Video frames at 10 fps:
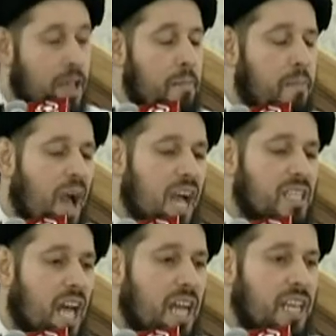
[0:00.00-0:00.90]

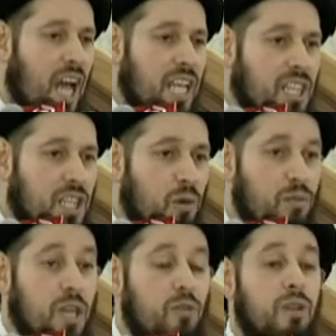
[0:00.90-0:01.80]
بعد أن أدوا
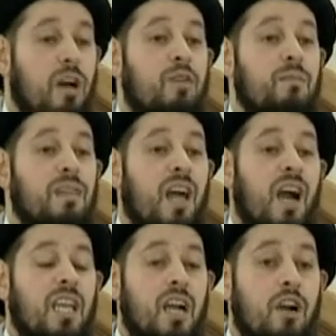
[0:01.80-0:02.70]
دورهم
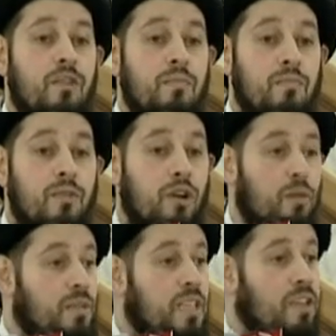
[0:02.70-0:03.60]
لا
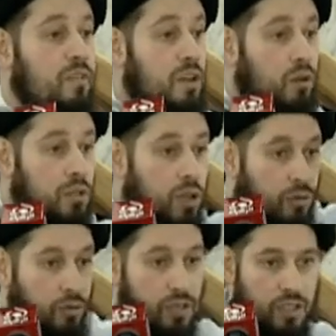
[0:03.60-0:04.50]
يهمهم كيف يقتلون